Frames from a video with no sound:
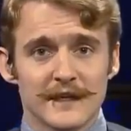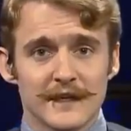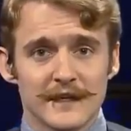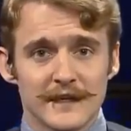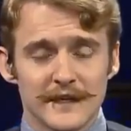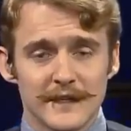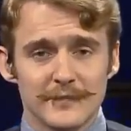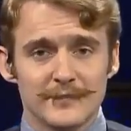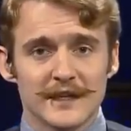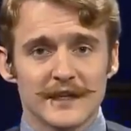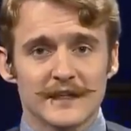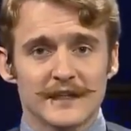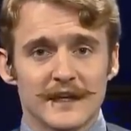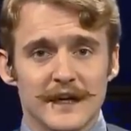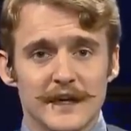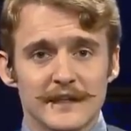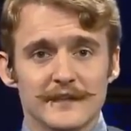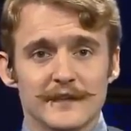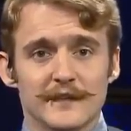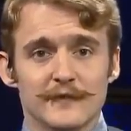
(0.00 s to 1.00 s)
рэпер
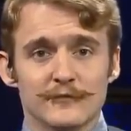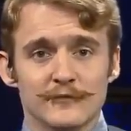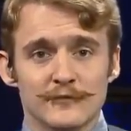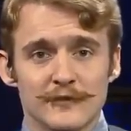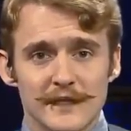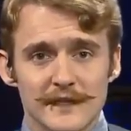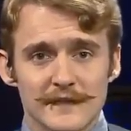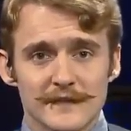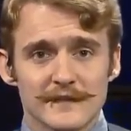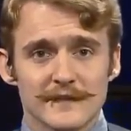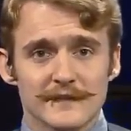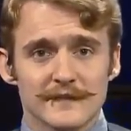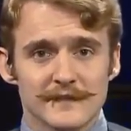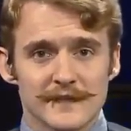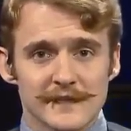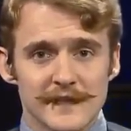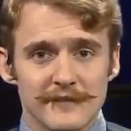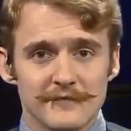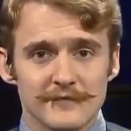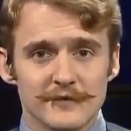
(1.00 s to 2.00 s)
Канье Уэст
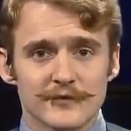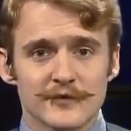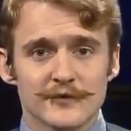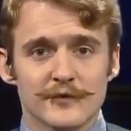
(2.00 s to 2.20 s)
заявил,